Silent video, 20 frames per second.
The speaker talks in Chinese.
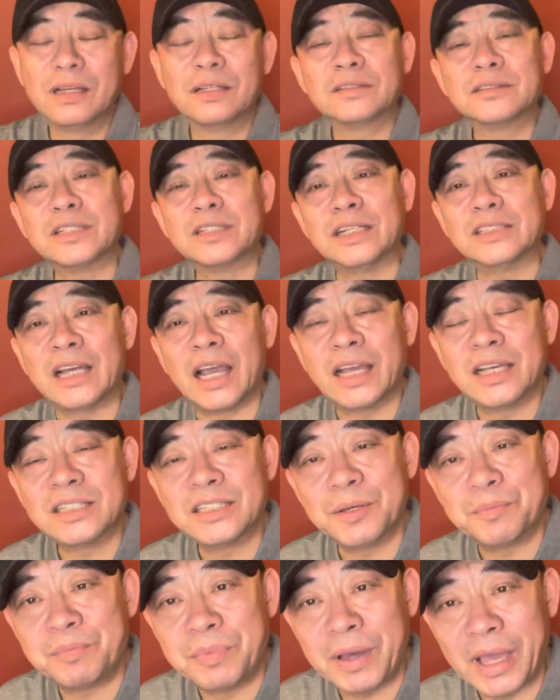再加一
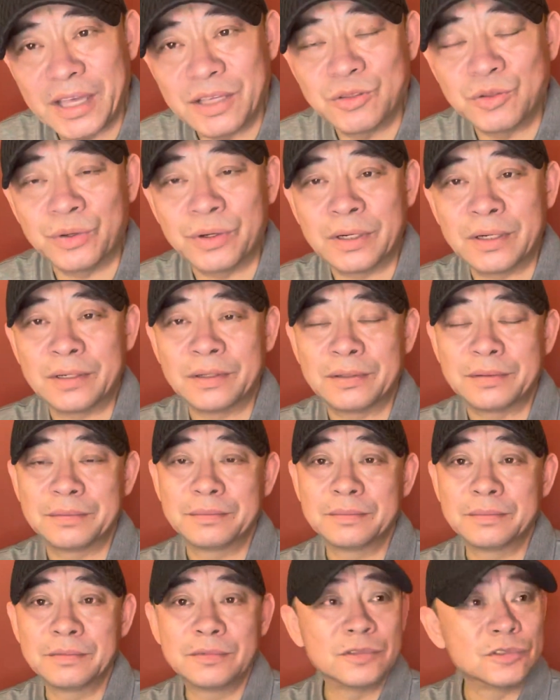些配角，
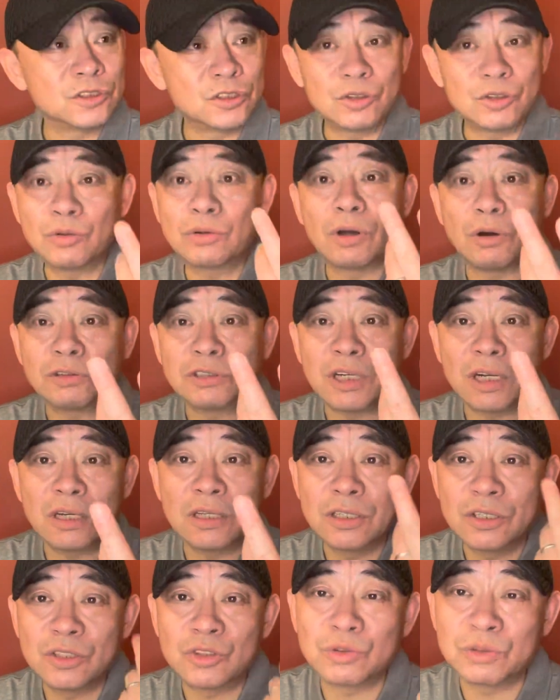就构成
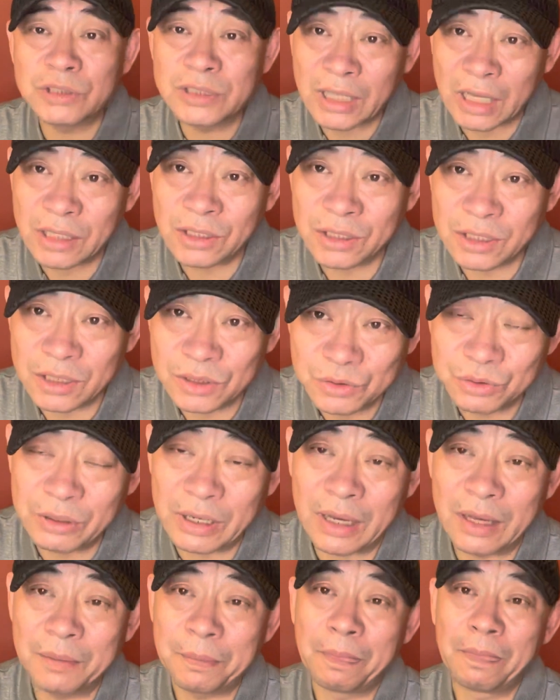了一出意大利歌剧
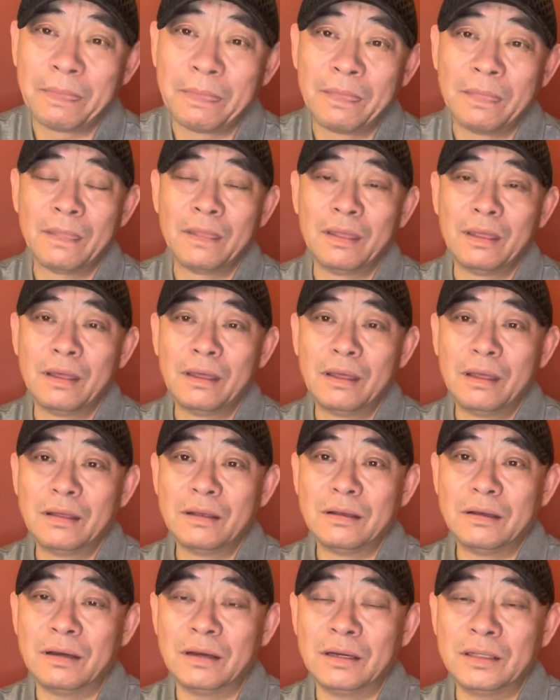啊！
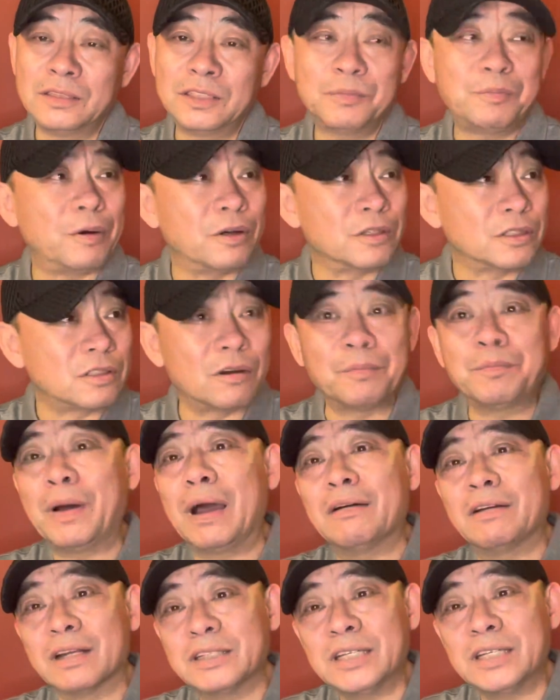啊，你到到
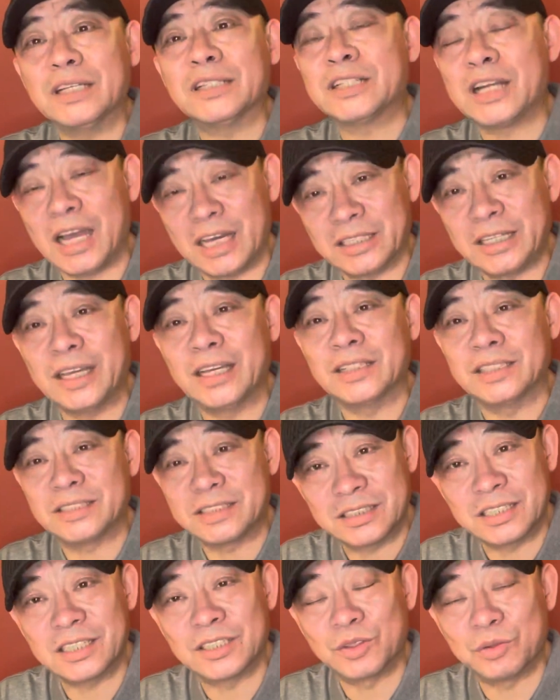帕罗蒂唱他也
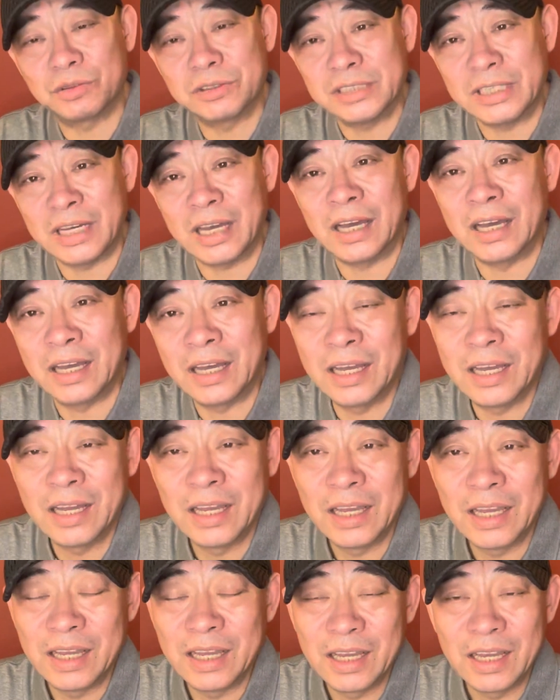是这个东西啊，
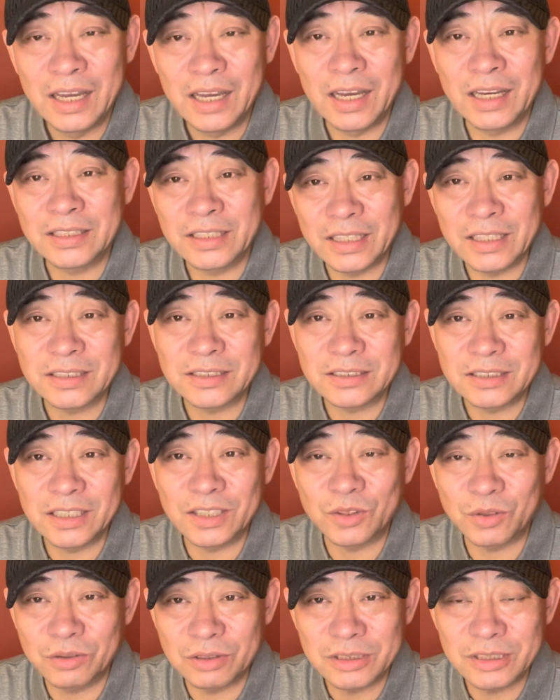啊，他也是这
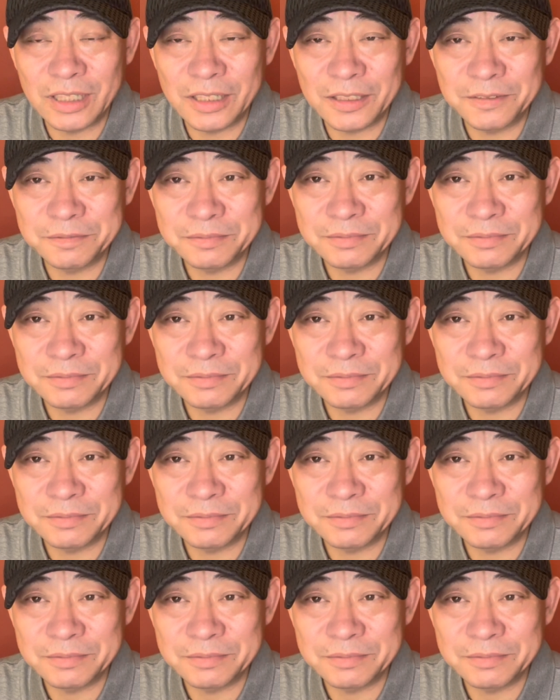个东西啊！